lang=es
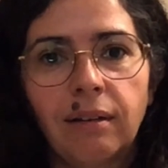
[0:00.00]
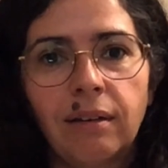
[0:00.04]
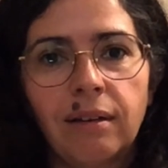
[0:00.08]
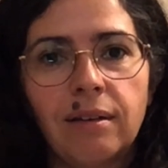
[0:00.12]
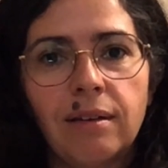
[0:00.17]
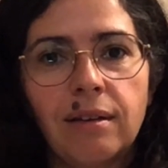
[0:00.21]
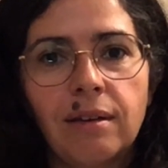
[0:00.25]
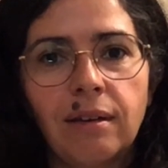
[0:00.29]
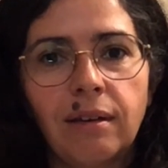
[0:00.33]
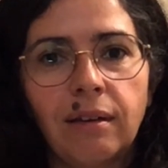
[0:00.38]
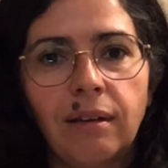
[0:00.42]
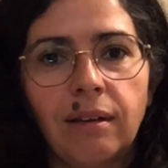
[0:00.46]

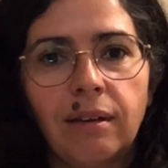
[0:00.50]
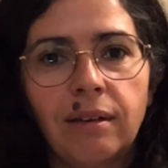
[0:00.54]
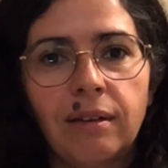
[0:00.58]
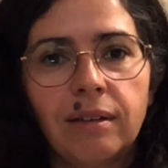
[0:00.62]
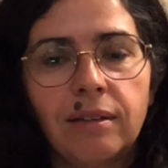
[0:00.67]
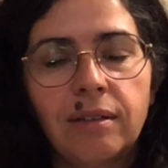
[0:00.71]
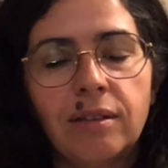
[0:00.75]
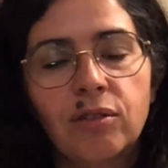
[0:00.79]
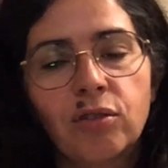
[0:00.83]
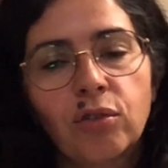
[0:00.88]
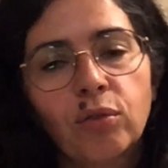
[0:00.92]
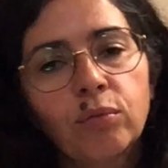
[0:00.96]
eh,
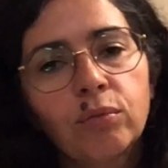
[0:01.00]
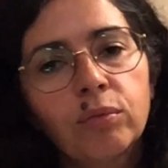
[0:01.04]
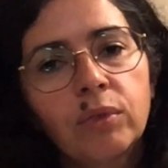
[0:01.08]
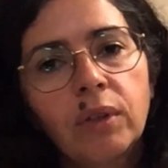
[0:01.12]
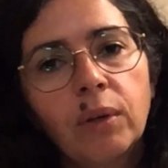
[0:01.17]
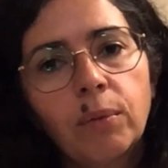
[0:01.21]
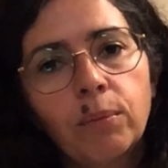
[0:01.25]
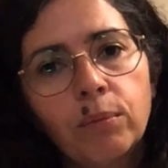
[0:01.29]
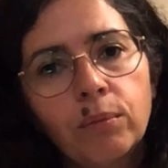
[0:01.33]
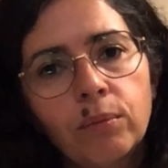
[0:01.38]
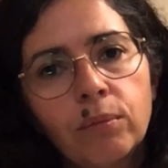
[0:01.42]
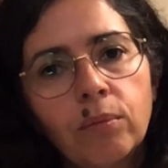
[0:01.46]
y si
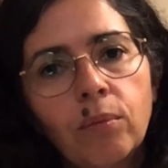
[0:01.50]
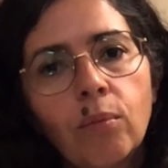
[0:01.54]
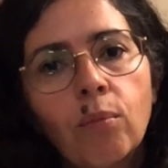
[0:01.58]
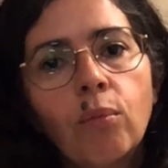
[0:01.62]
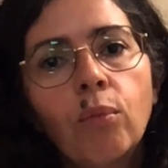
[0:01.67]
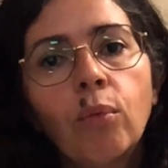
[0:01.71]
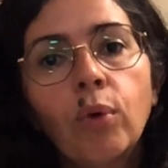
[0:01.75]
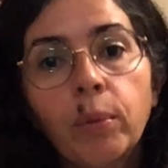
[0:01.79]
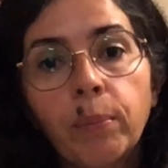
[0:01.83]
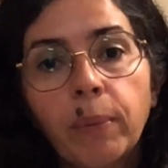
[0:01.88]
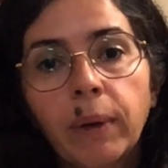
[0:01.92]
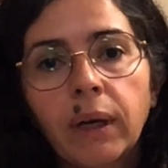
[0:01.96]
son
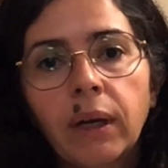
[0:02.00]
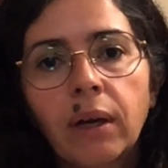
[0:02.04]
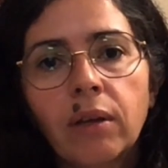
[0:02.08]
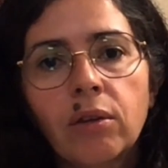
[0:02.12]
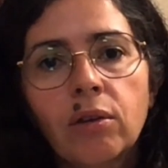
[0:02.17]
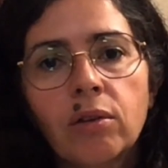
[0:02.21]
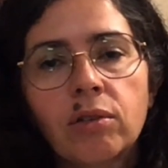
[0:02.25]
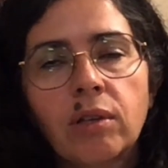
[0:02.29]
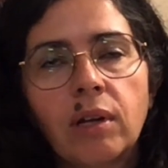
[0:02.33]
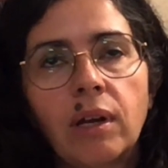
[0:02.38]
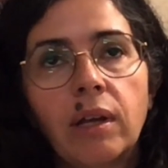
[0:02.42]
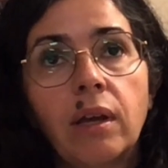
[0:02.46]
muy
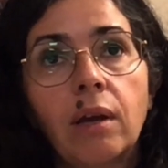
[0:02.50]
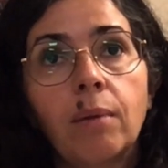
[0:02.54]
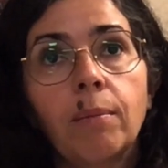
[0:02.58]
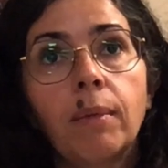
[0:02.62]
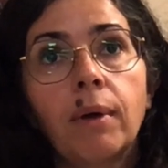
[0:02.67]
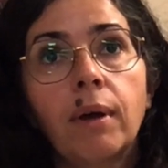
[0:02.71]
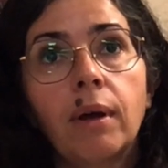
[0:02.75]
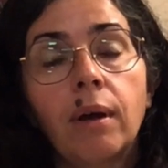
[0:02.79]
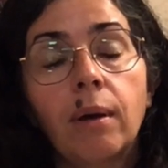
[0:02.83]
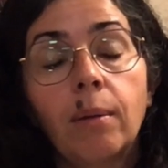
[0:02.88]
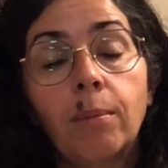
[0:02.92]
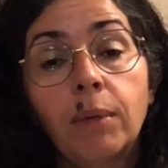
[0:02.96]
pequeños se les
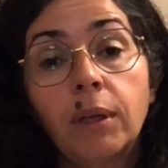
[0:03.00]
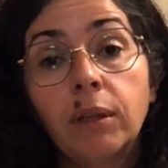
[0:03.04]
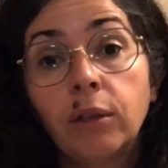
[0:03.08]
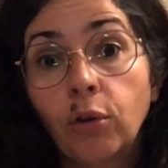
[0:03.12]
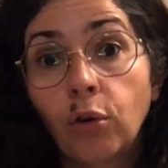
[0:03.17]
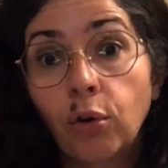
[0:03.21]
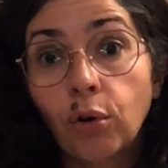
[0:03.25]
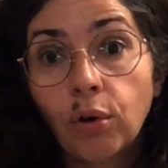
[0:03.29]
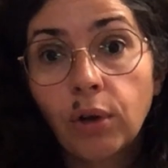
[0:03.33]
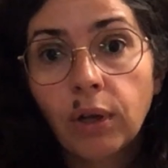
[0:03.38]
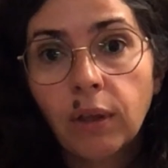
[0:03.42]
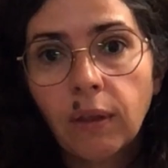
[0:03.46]
llama
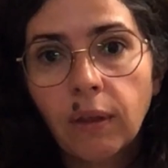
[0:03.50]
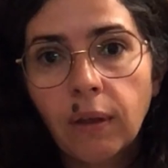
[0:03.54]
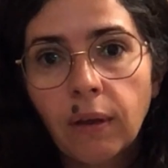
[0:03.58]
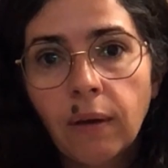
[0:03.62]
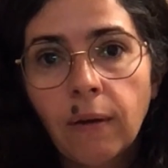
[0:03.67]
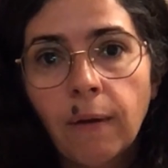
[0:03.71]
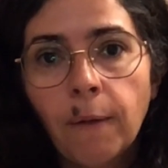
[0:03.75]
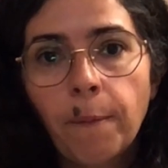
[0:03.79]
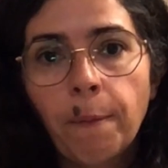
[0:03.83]
meteoroides,